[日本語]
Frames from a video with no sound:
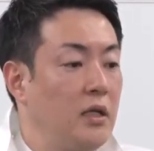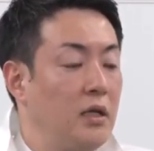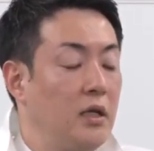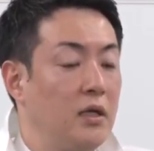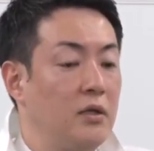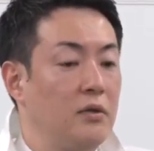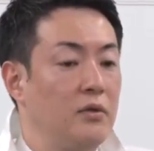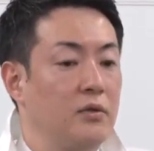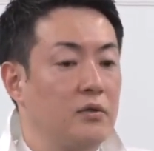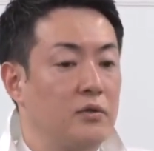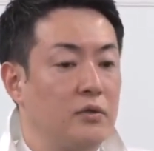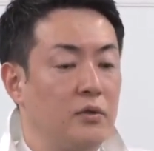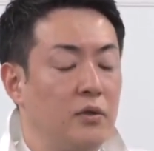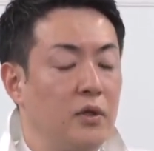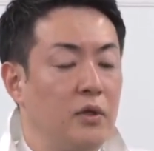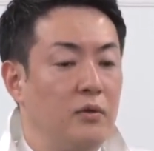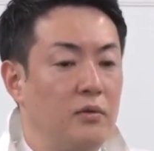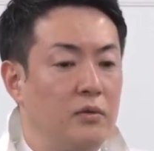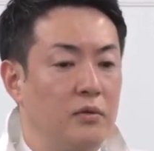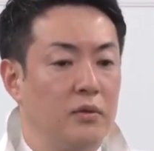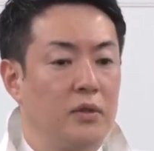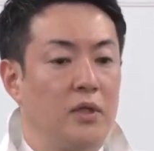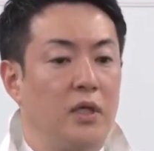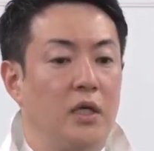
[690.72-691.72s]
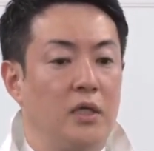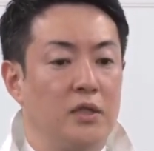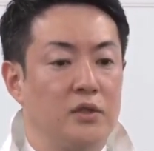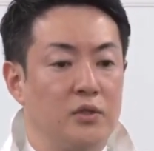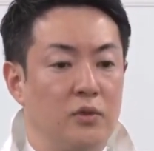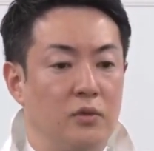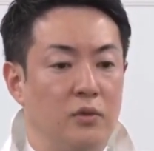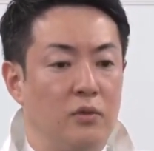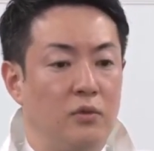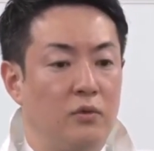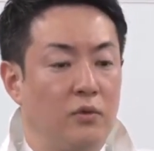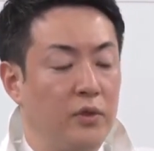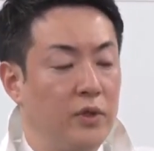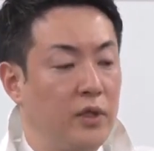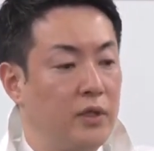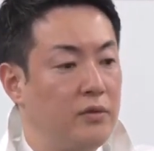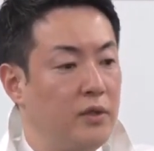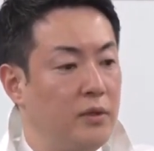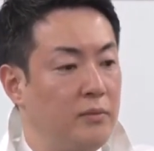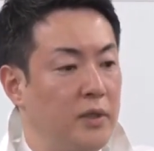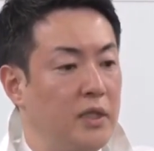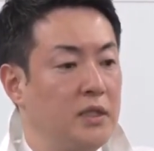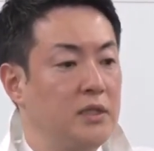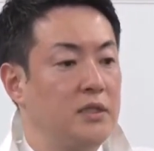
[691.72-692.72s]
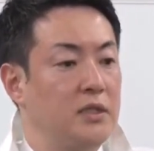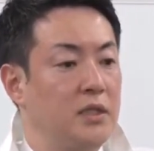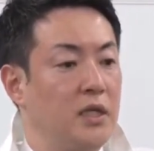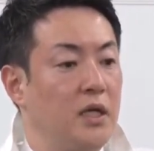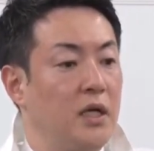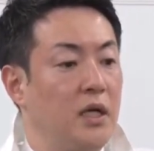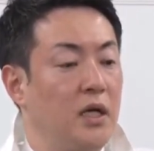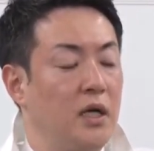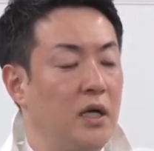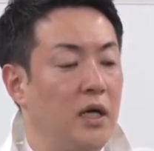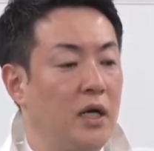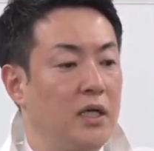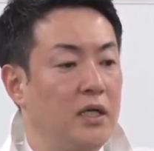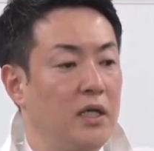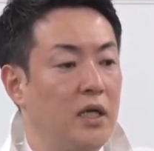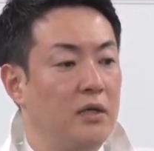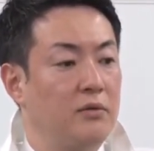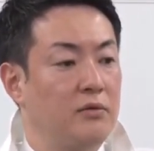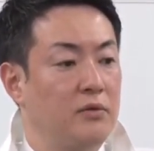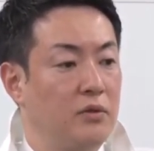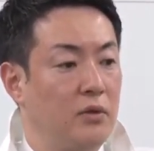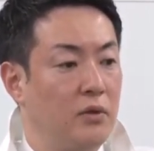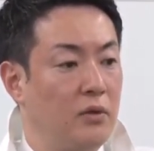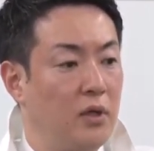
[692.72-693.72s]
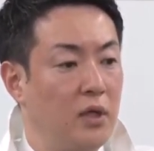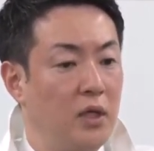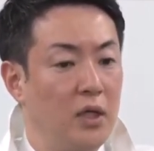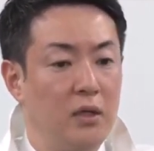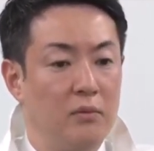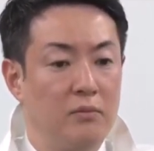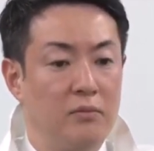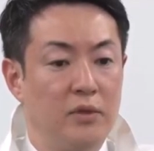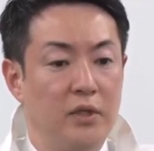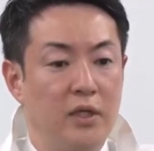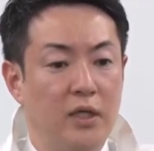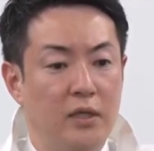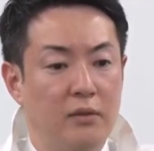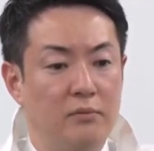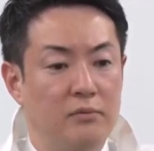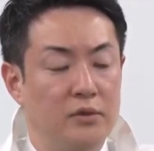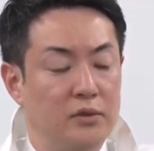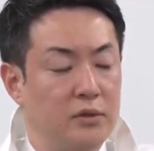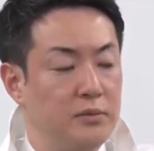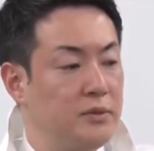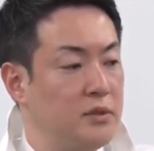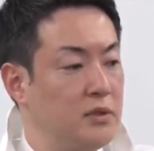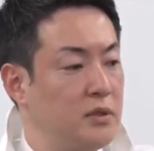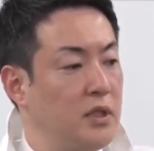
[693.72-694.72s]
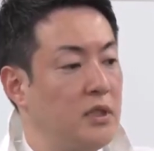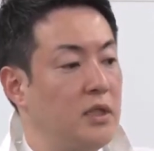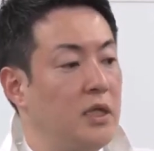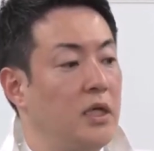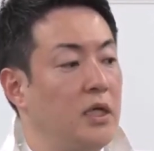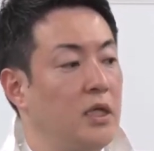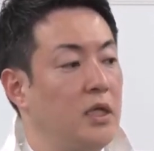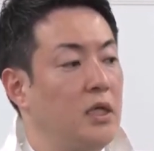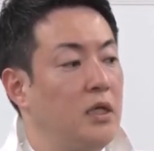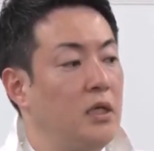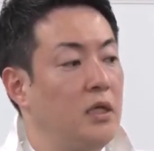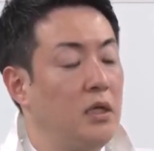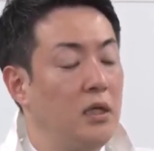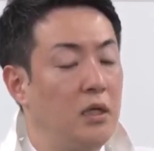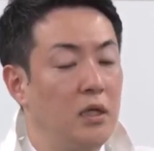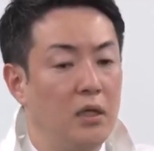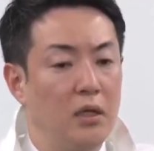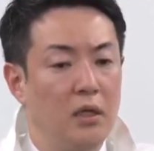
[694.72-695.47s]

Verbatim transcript: だけどそれをなんか情報をこねくり回して IR と無理やり結びつけたり